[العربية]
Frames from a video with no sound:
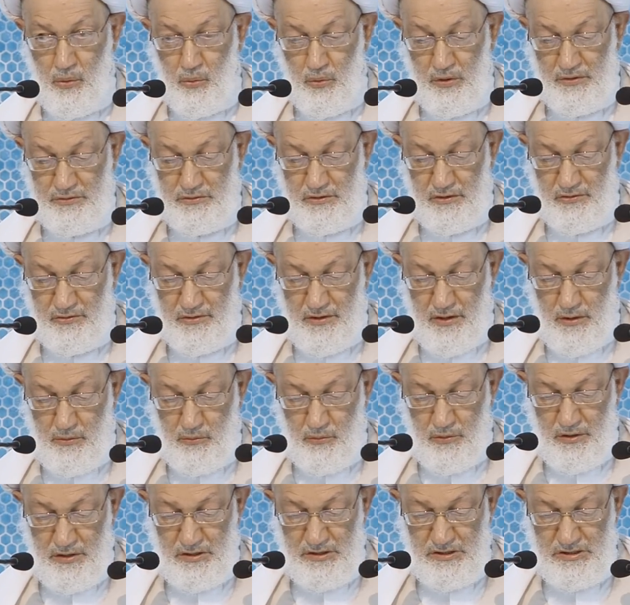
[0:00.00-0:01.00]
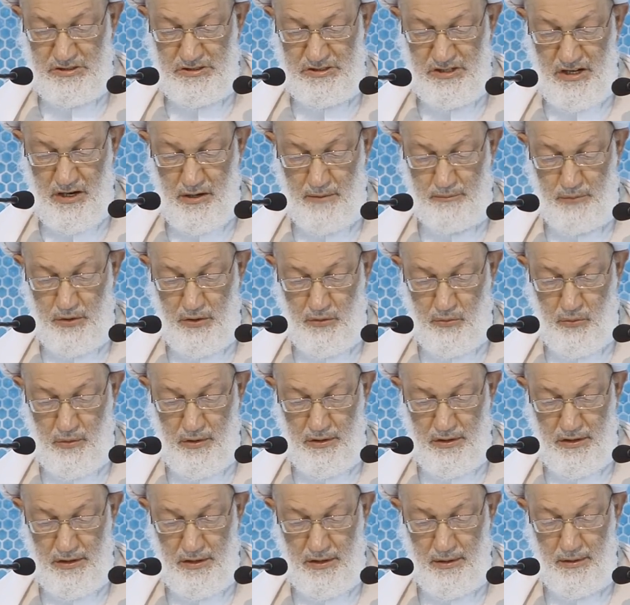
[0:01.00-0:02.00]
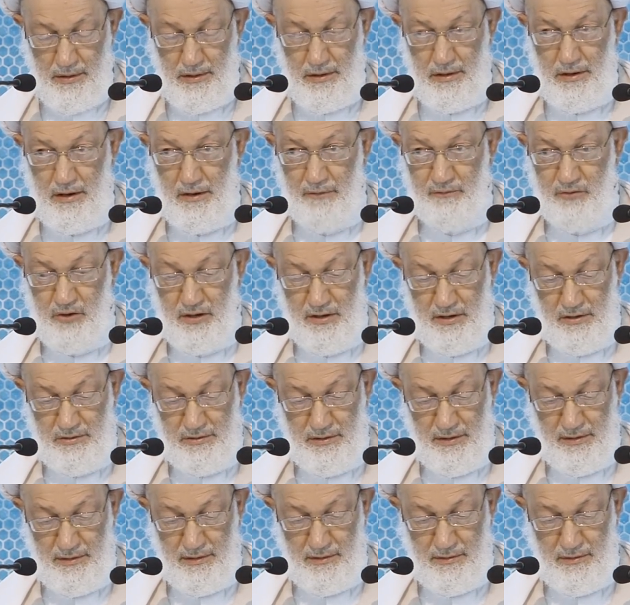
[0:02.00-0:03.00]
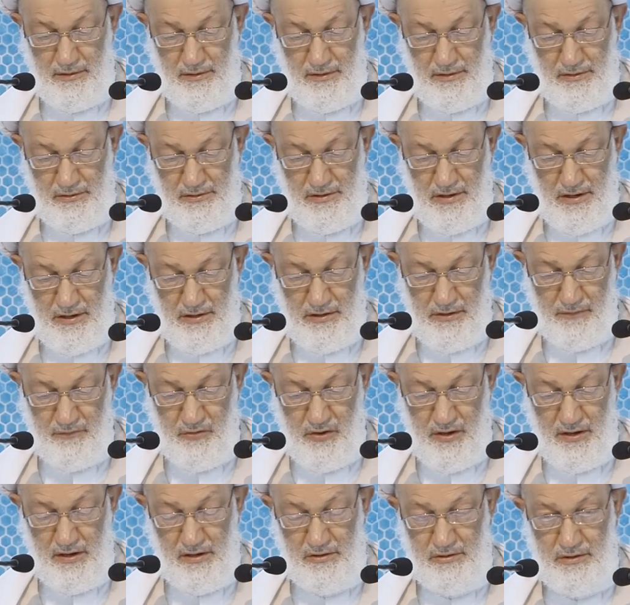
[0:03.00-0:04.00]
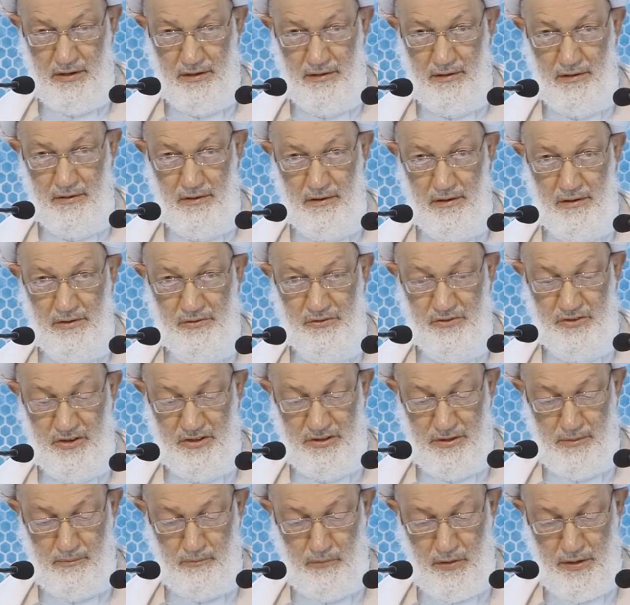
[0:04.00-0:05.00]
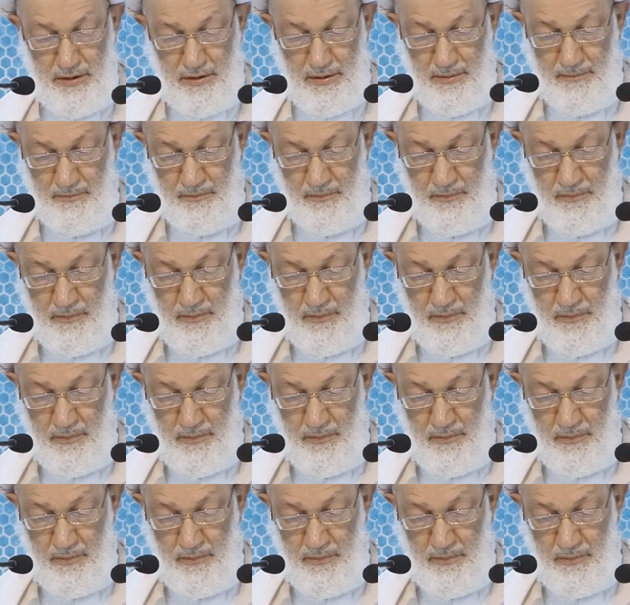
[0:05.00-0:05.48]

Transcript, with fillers: هو انتصار للشعب كله لا فئة خاص لا لفئة خاصة منه